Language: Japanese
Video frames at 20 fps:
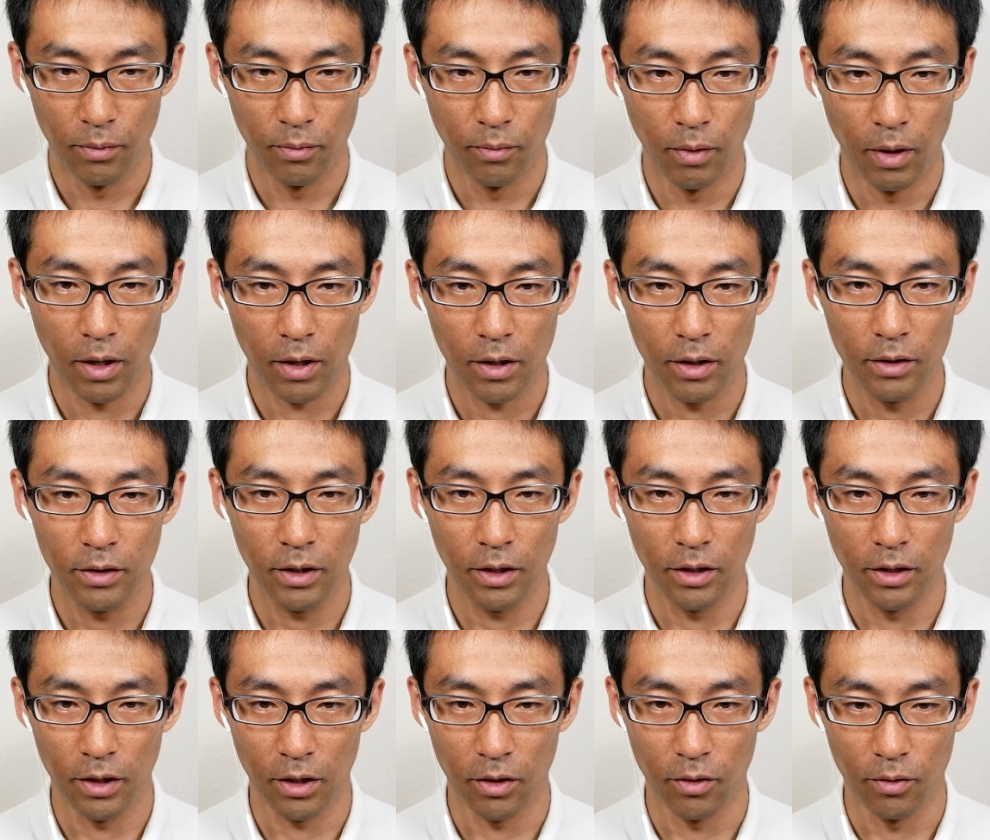分かんない
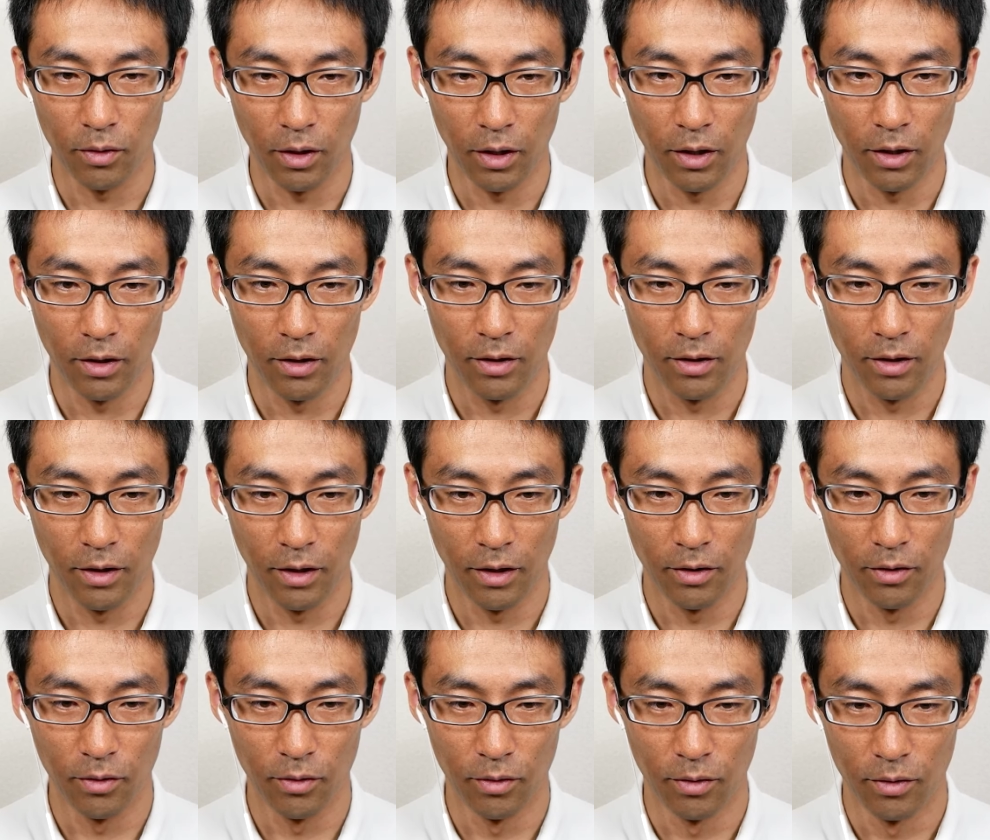んだけどねあ
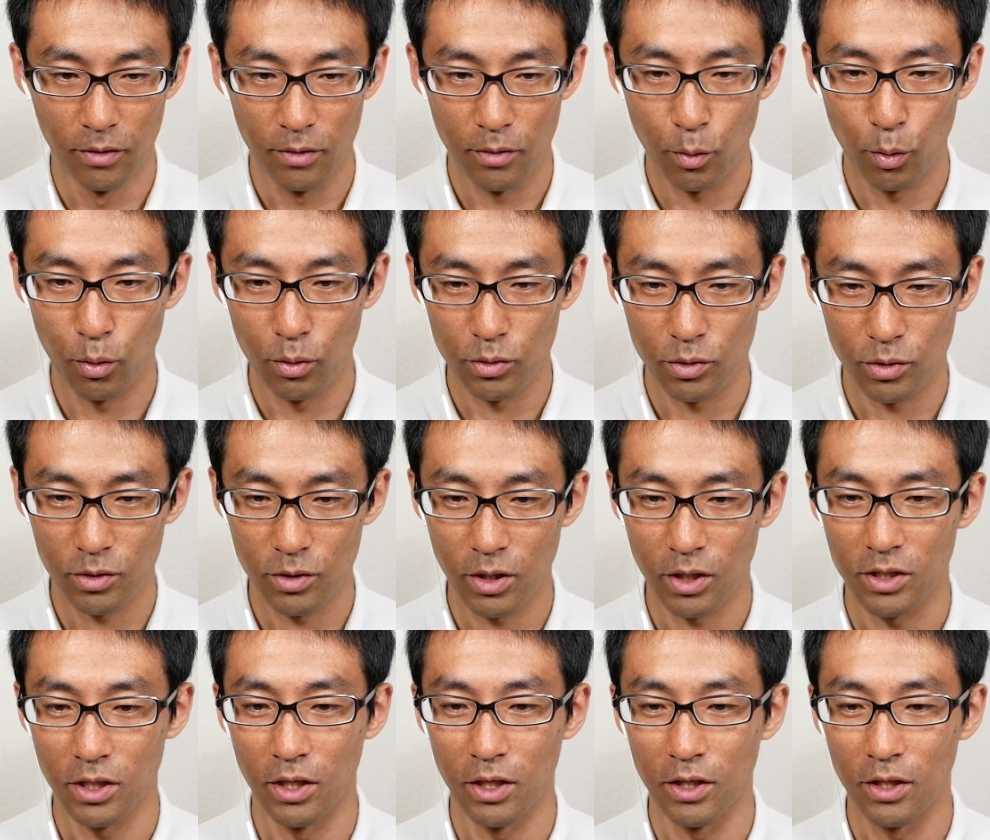の高速化
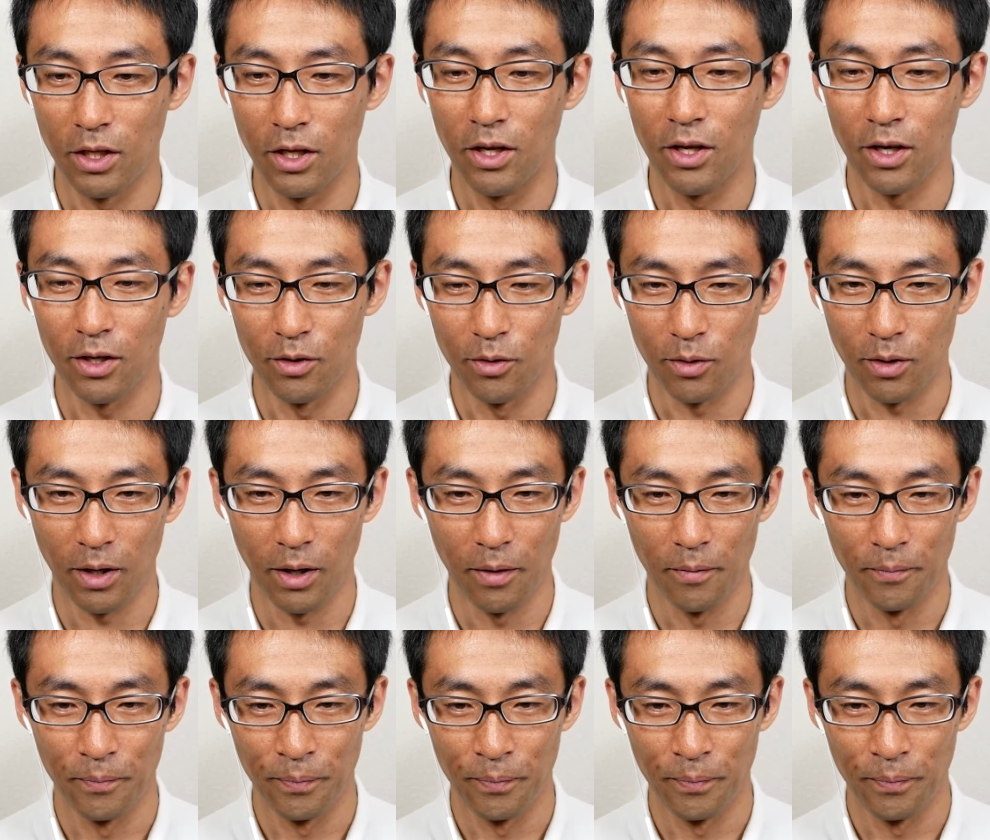されてるかどうか。